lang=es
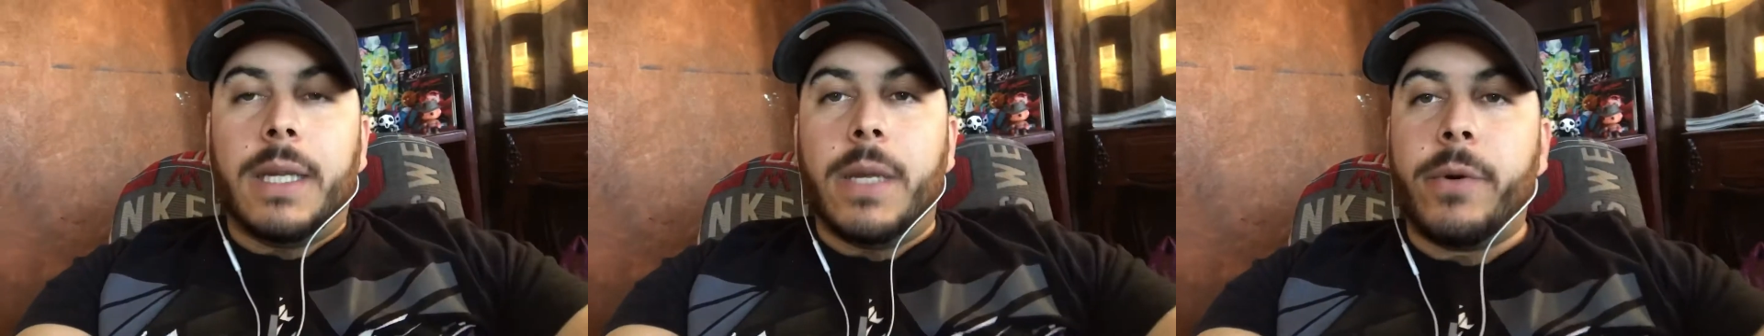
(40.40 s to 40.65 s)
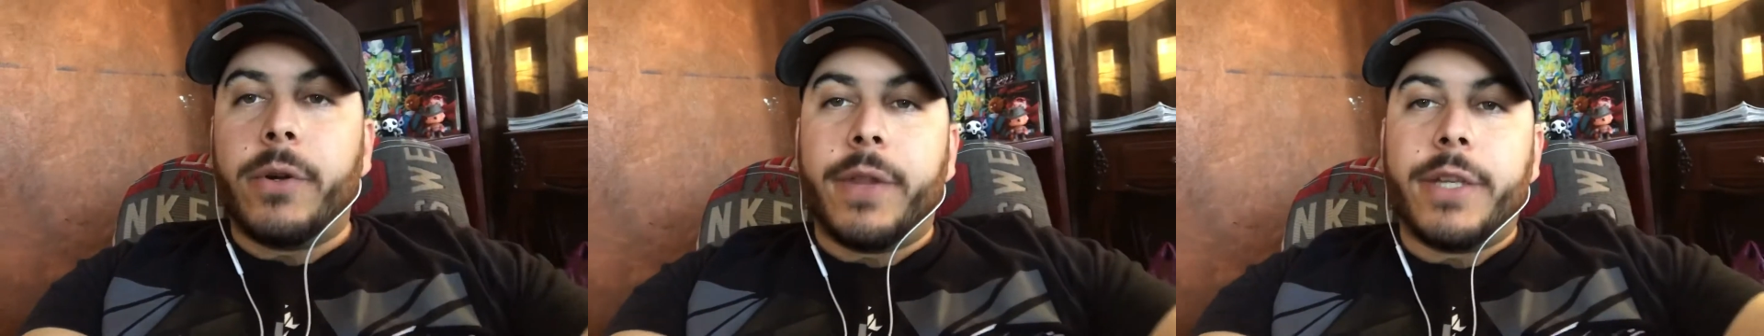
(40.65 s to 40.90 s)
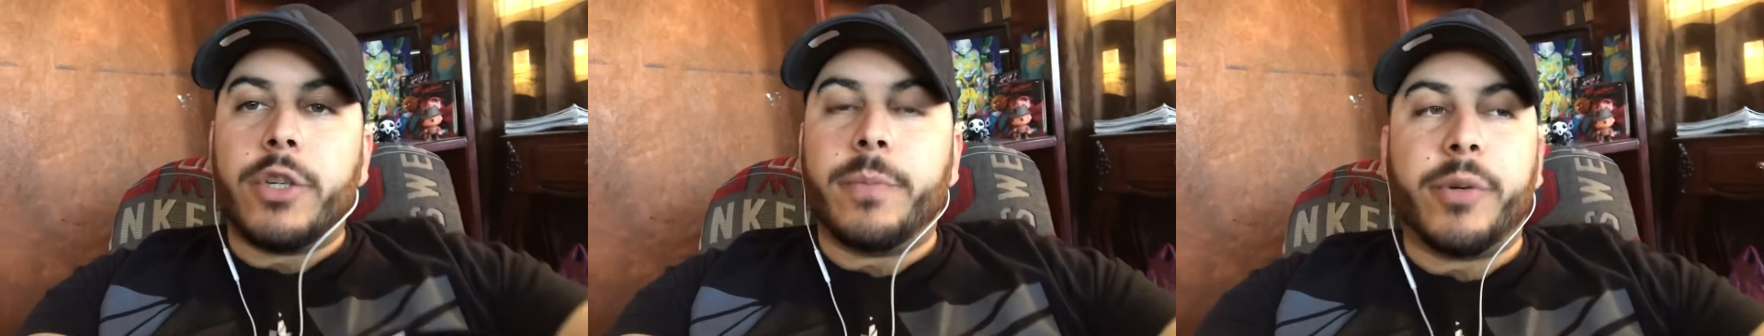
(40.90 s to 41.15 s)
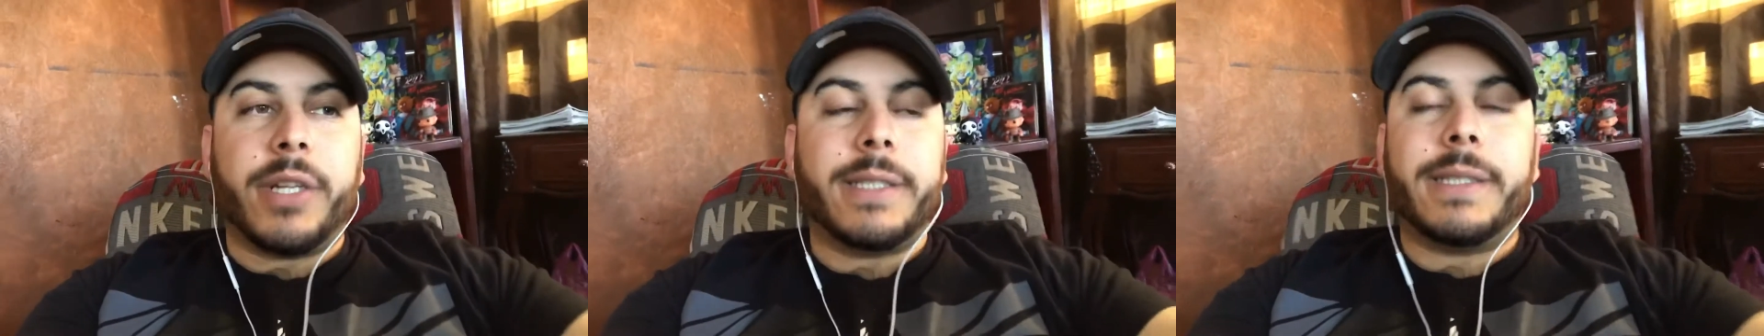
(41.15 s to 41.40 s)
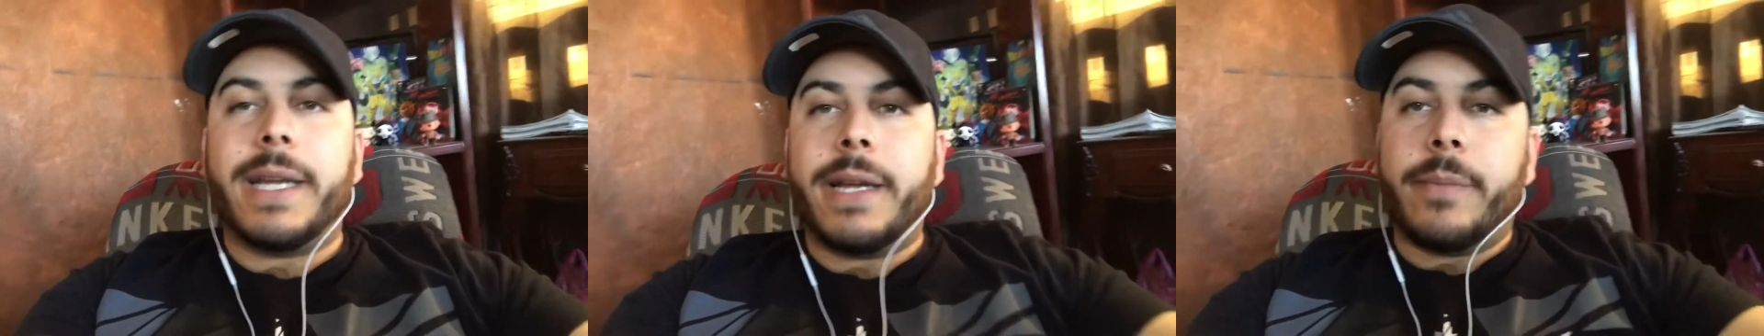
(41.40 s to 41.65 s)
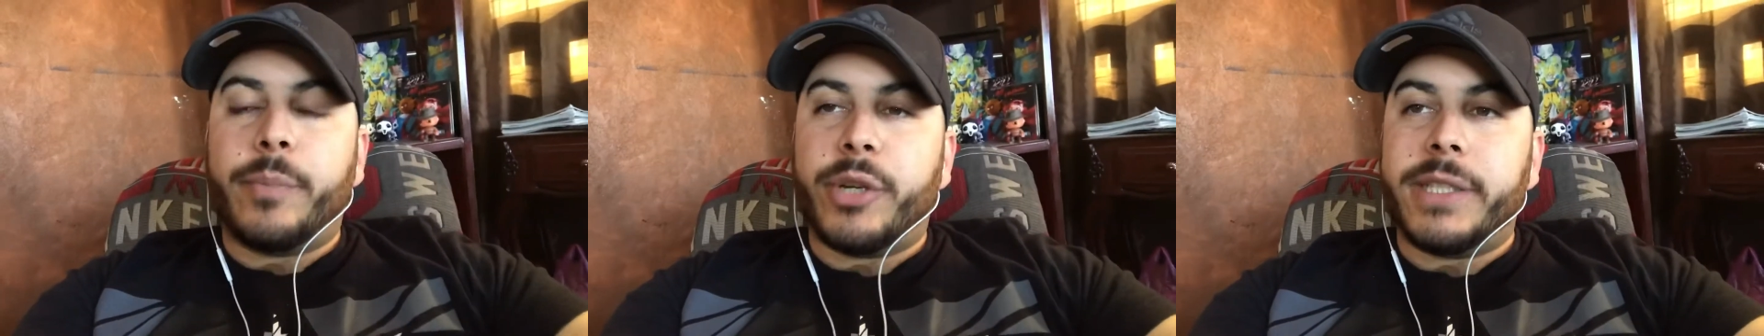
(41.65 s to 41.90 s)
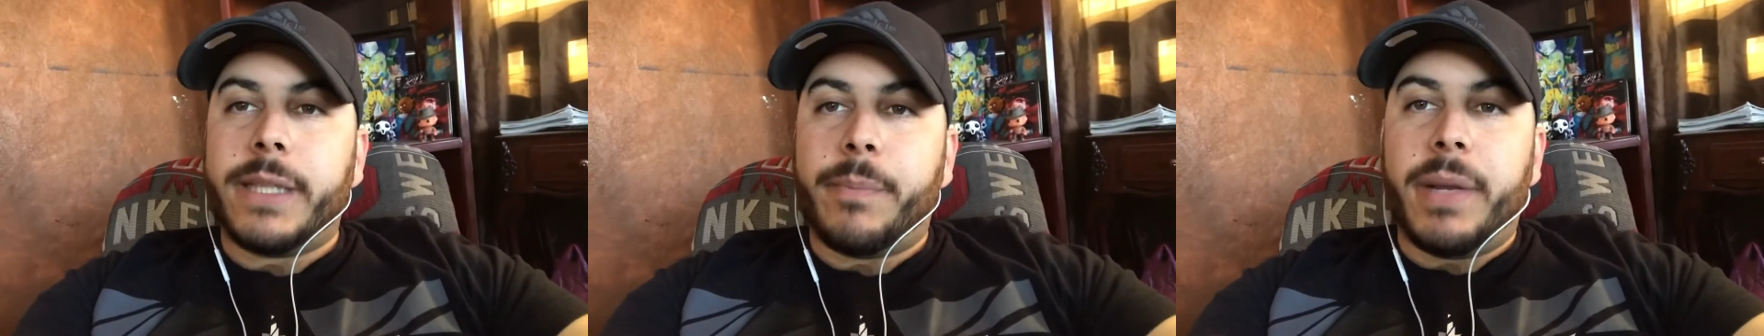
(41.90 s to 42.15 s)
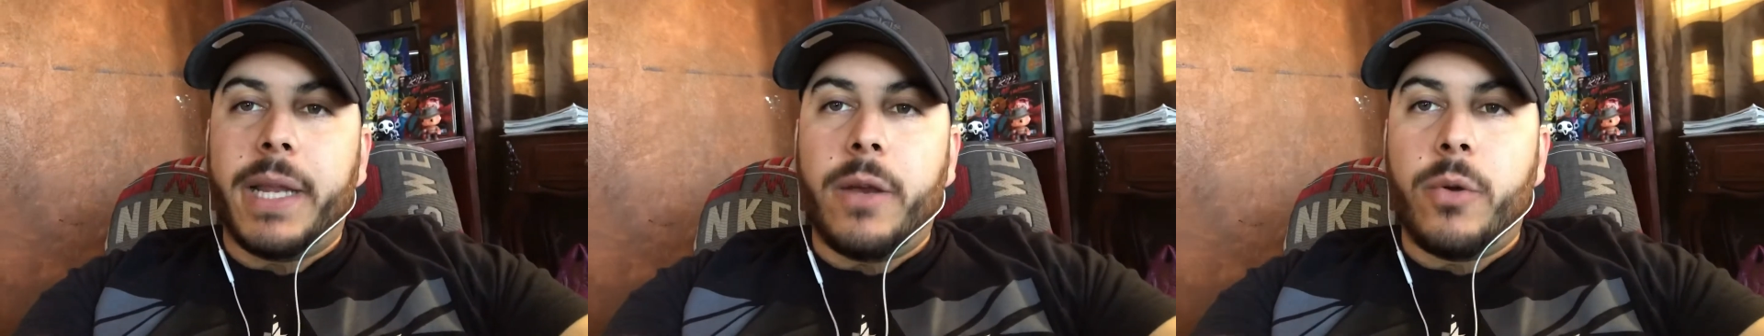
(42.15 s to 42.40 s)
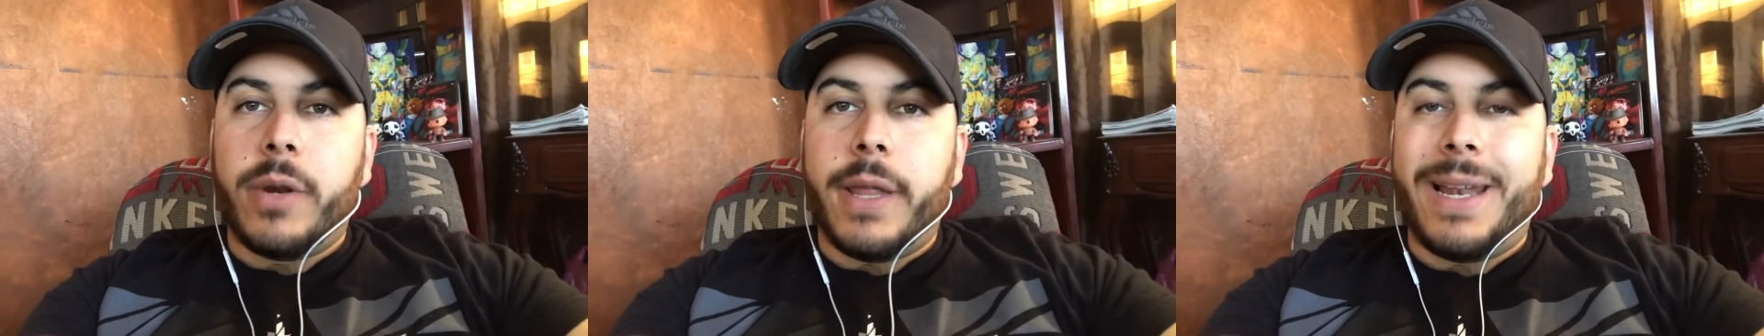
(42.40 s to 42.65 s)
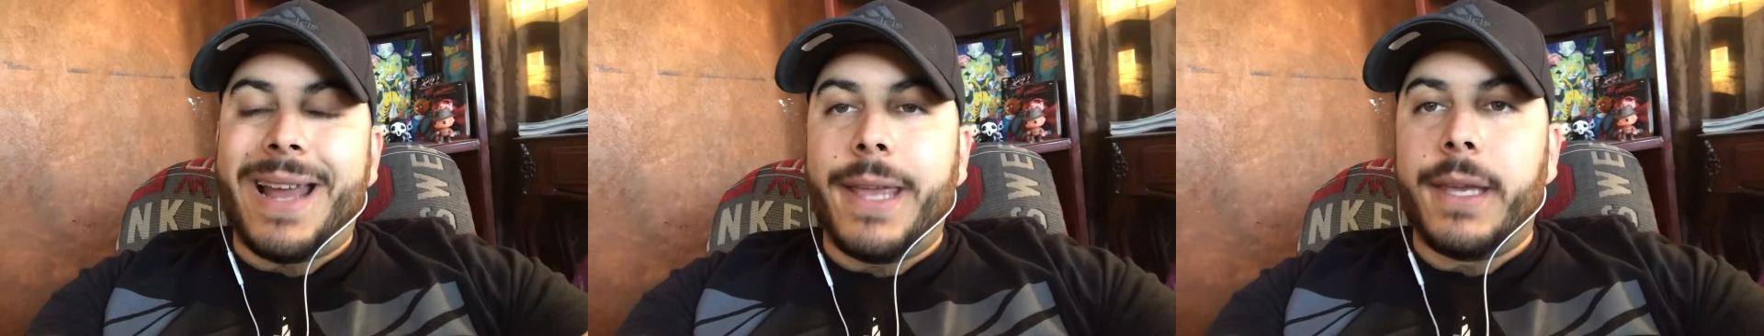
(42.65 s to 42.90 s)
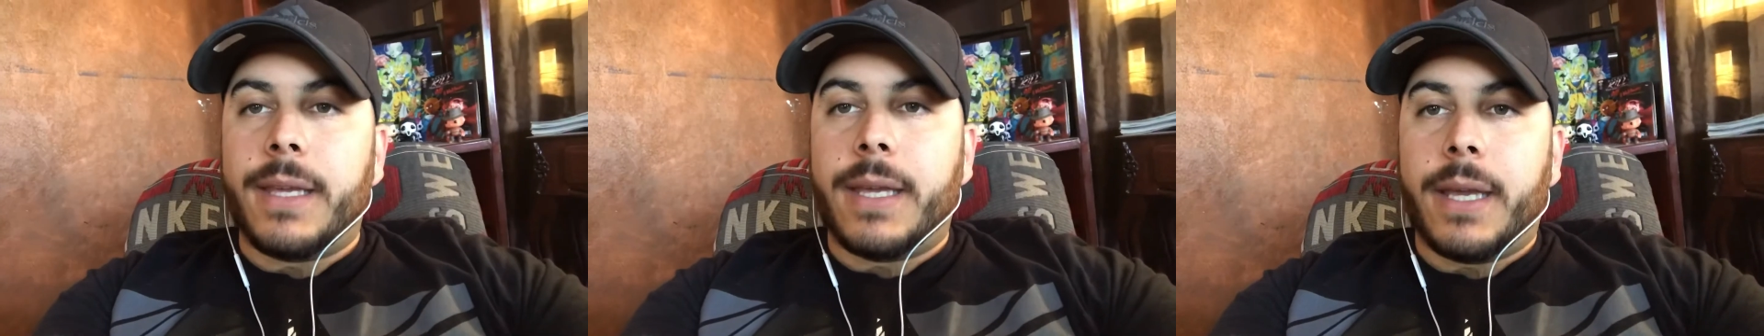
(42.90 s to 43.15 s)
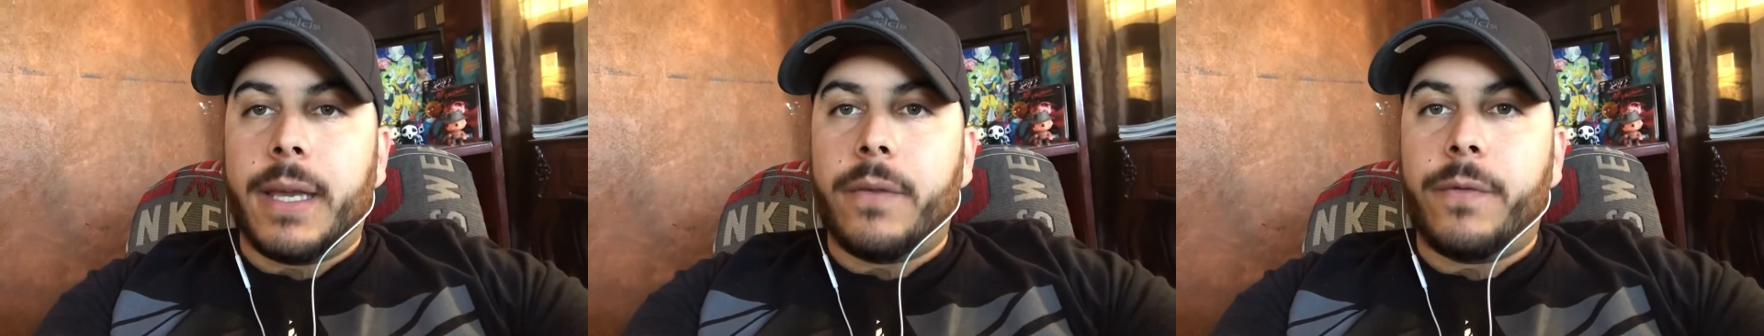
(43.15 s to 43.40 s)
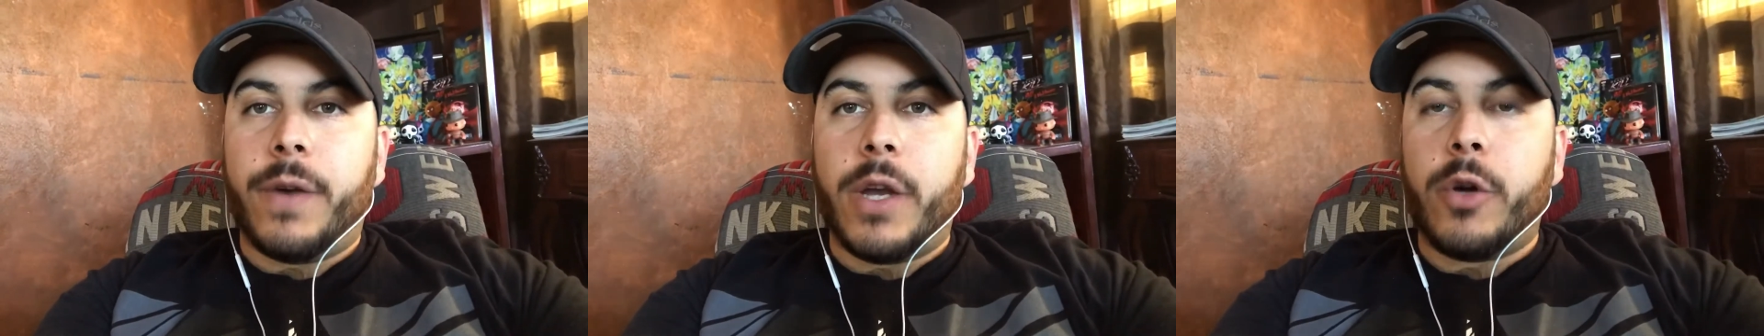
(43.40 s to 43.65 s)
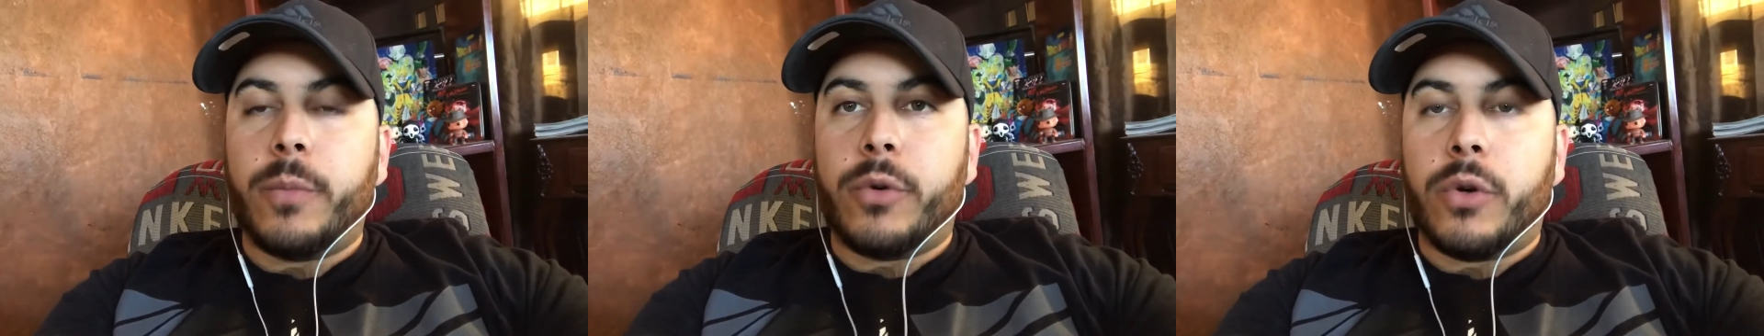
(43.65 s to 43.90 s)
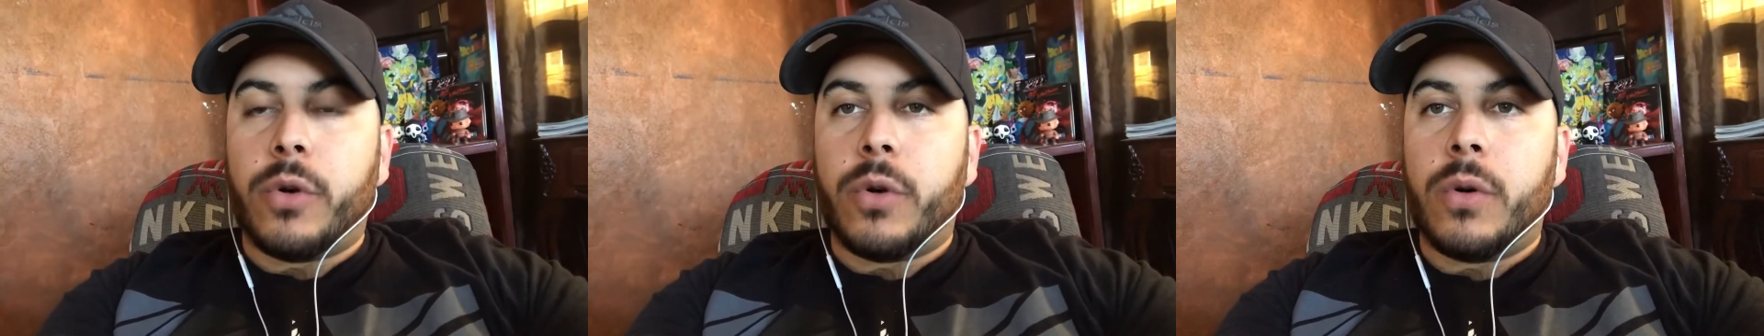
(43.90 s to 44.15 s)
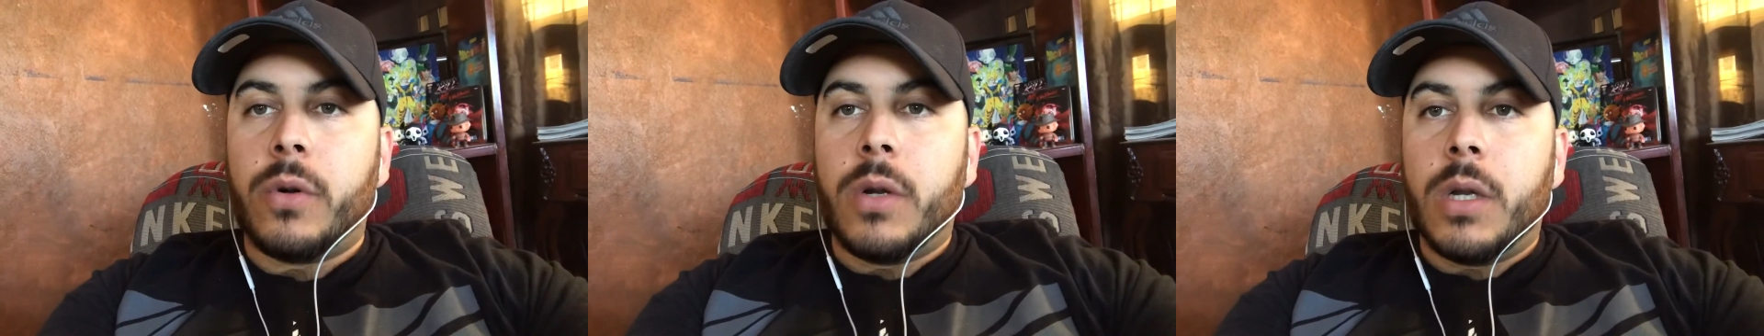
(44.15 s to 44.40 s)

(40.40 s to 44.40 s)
Y bueno, de hecho por esta, por esta película de Lion King fue como